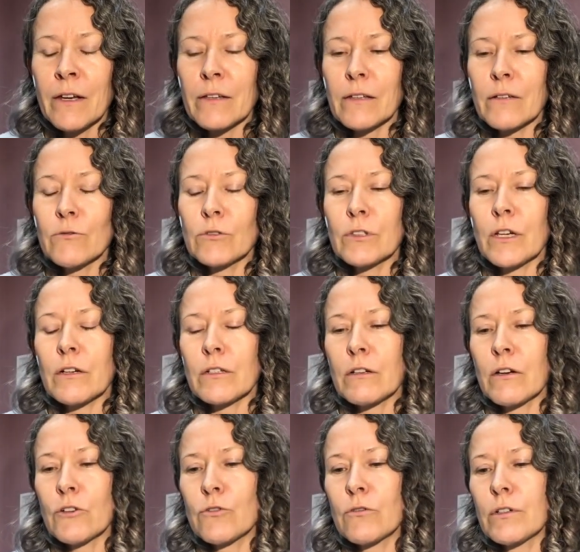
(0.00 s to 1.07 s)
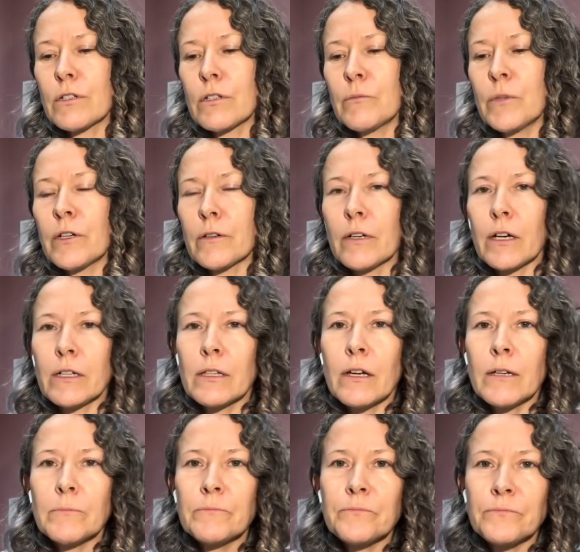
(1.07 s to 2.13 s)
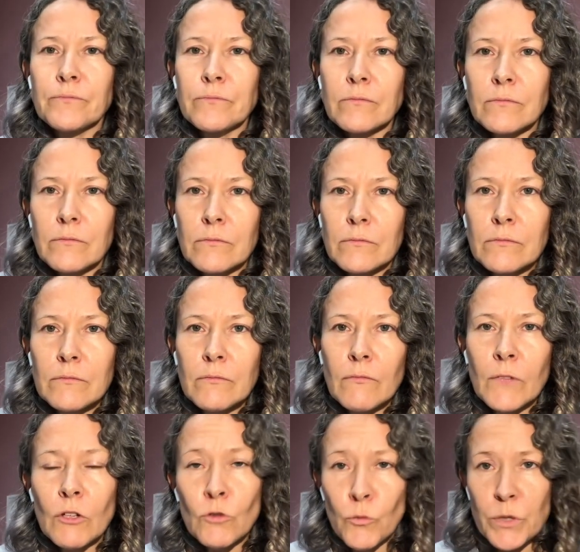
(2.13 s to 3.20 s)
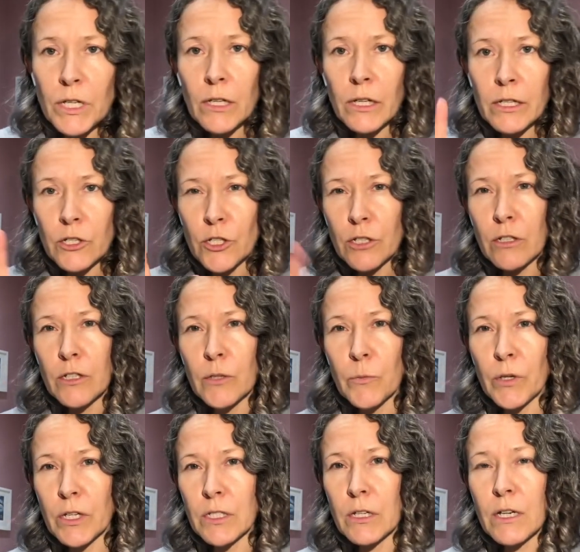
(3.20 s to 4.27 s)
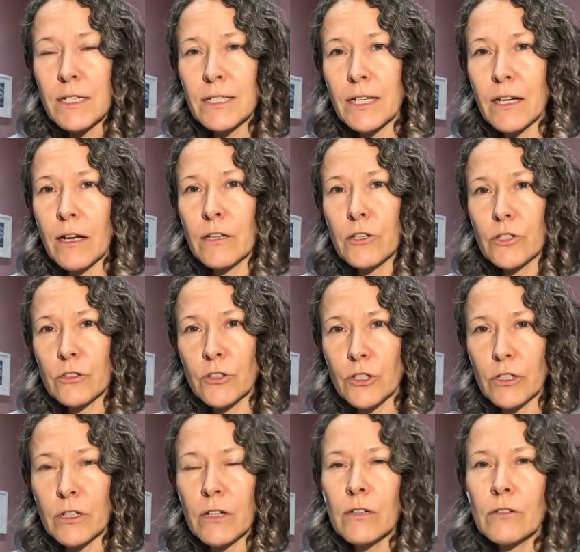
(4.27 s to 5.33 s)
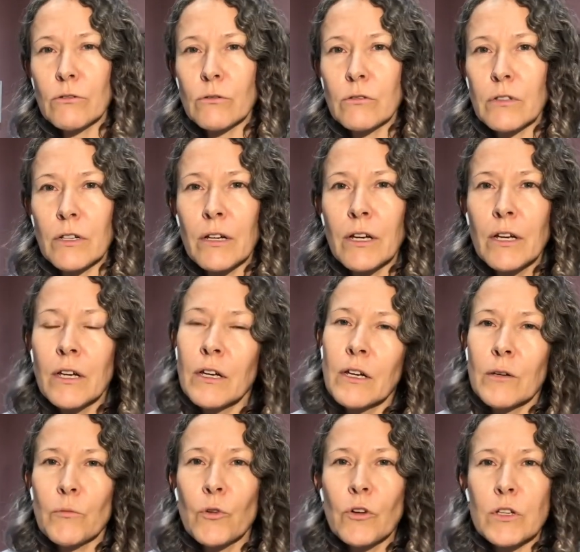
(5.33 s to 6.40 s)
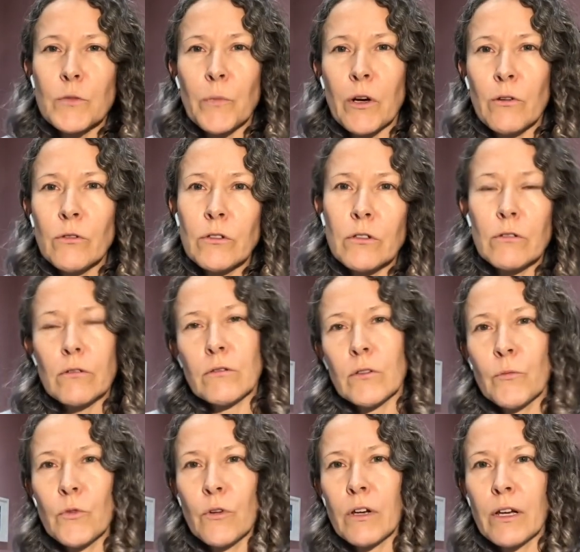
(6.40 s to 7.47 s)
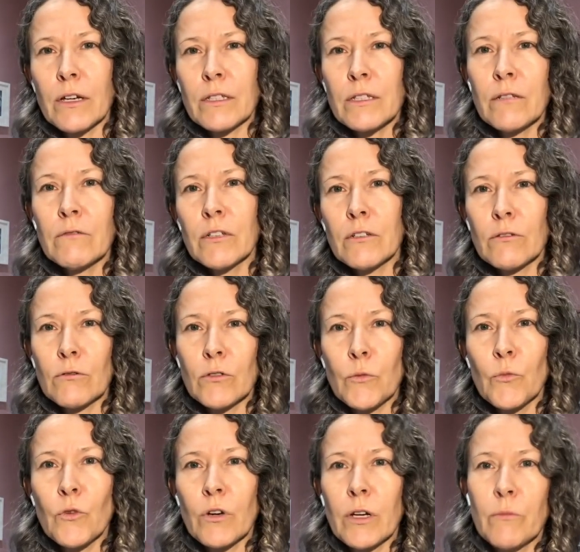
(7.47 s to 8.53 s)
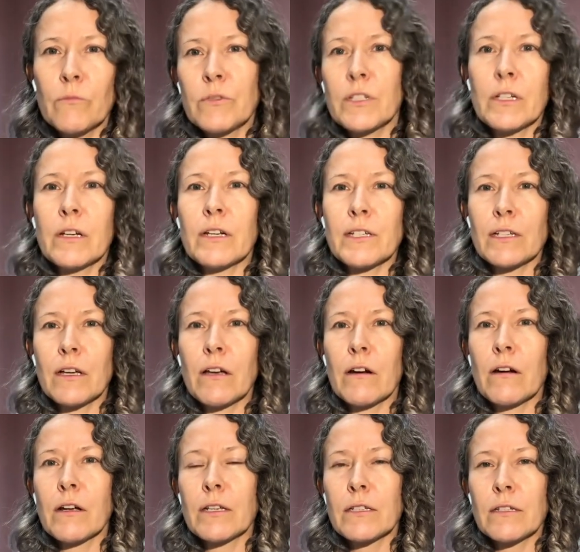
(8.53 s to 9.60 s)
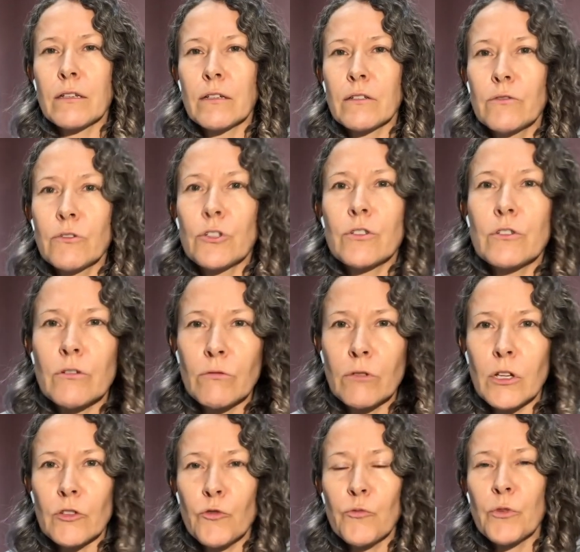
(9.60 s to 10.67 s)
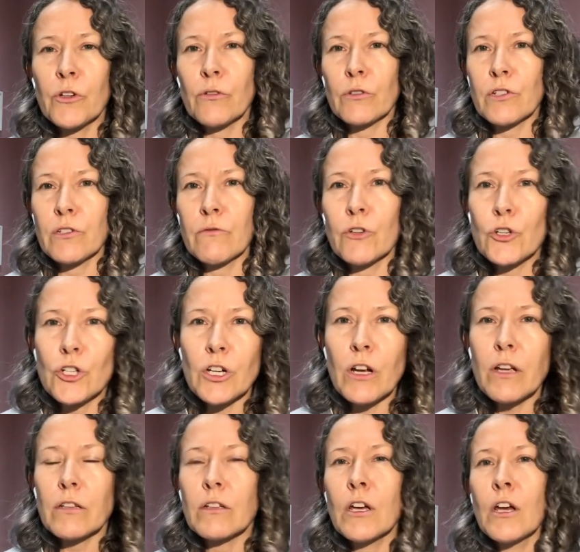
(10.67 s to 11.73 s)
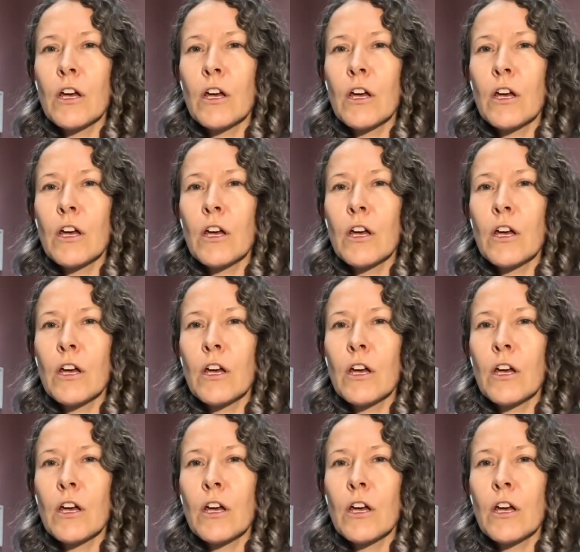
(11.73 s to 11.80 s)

Так вот, я расскажу о себе. Когда ну, психологические типы есть разные, конечно же, да, кто-то более спокойный, кто-то более активный, кто-то более сильно загорается и движется куда-то вперед и завершает,